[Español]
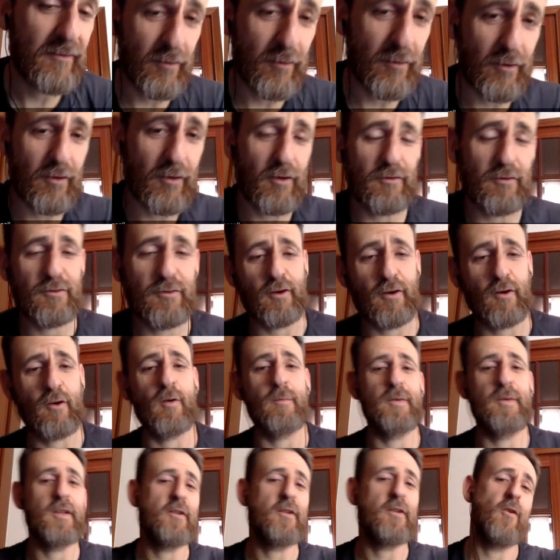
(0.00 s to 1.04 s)
Yo, yo
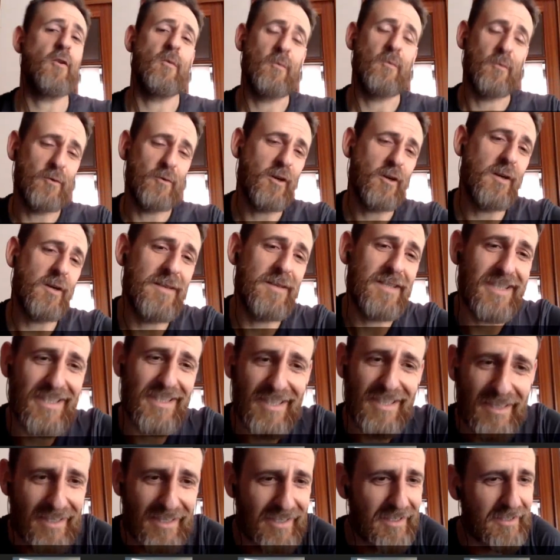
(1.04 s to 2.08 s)
recomiendo a todo el mundo que
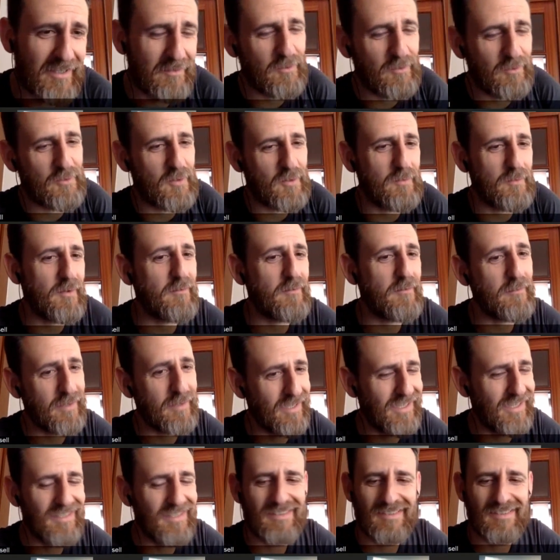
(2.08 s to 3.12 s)
visite vuestro perfil
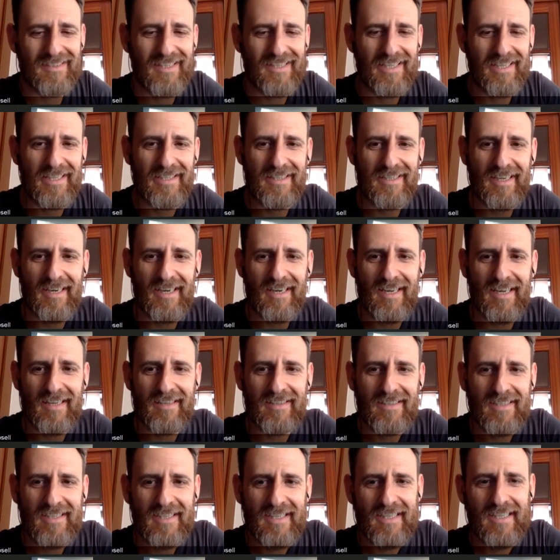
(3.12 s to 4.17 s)
en, en Instagram
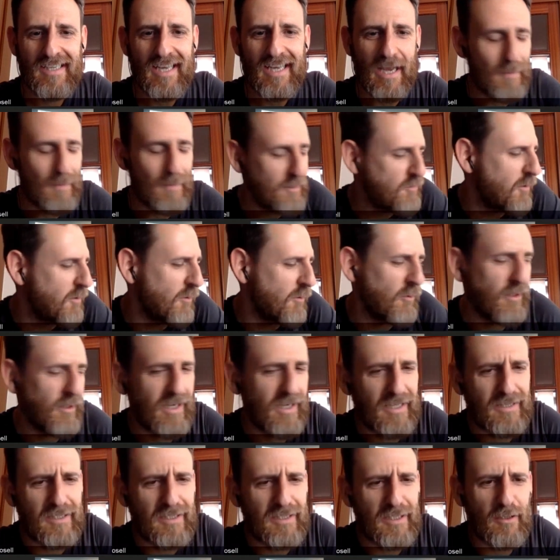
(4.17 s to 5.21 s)
Además todo, el
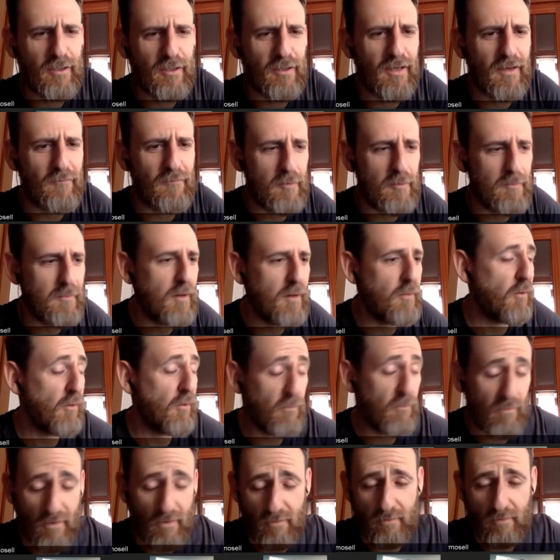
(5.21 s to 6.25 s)
estilo, la forma. Luego,
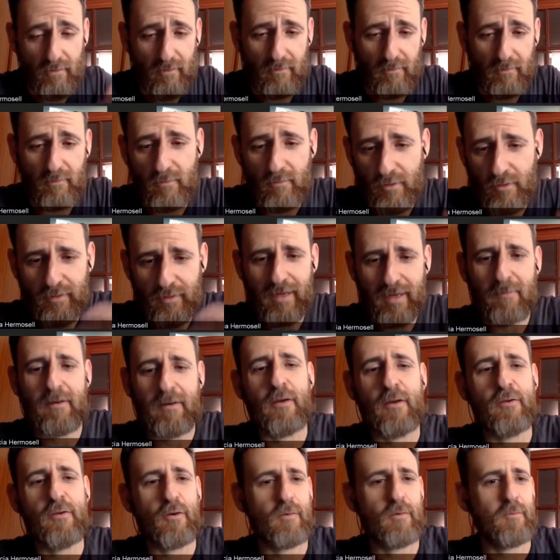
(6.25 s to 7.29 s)
cuando, cuando he
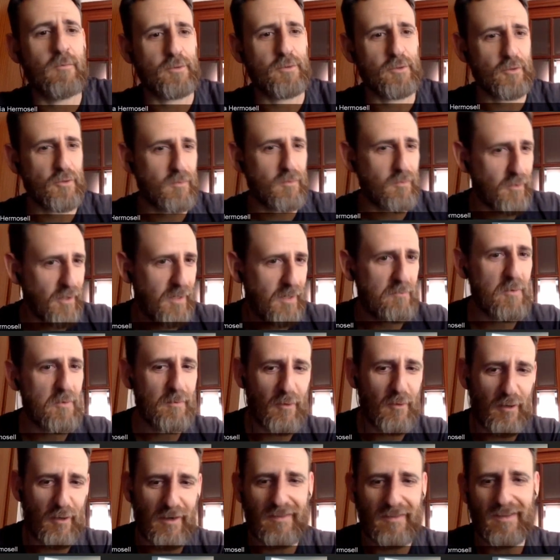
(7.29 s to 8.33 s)
hablado yo con vosotros, por ejemplo,
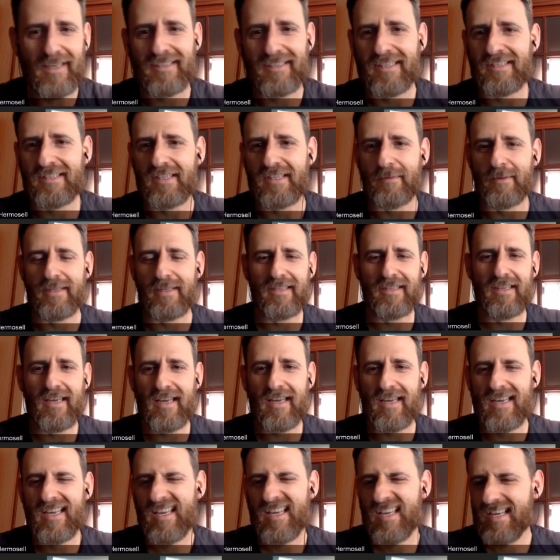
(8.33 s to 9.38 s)
para organizar esta
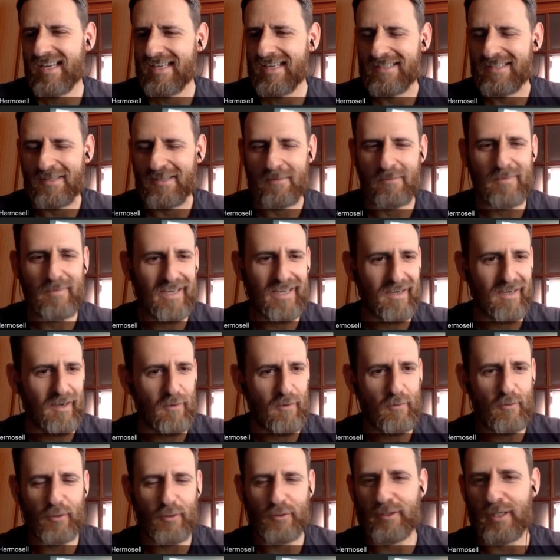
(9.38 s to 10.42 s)
entrevista, siempre
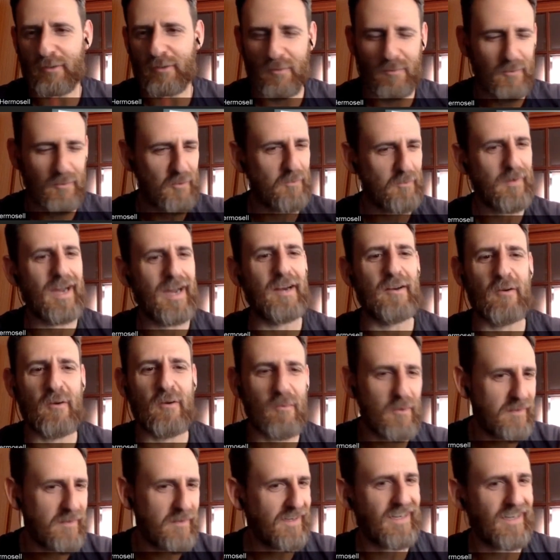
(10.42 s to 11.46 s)
un contacto muy humano,
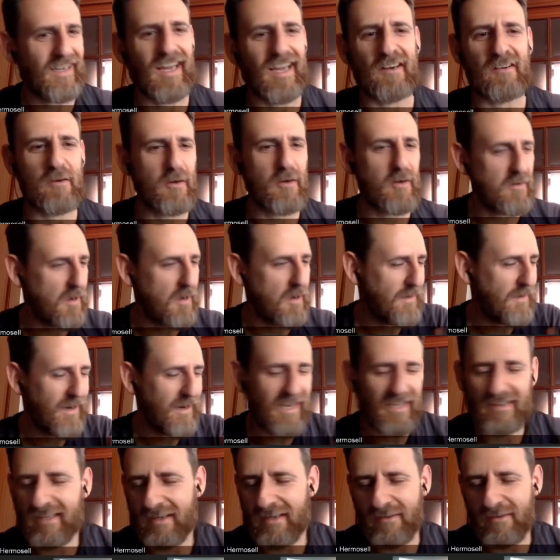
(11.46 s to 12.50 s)
muy cercano. A mí me ha
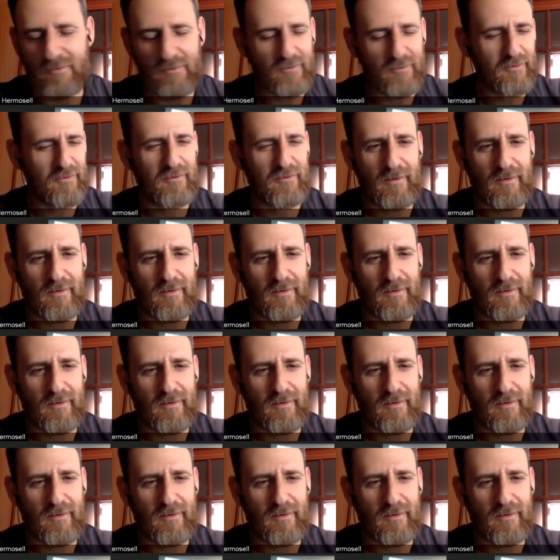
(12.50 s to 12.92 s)
encantado.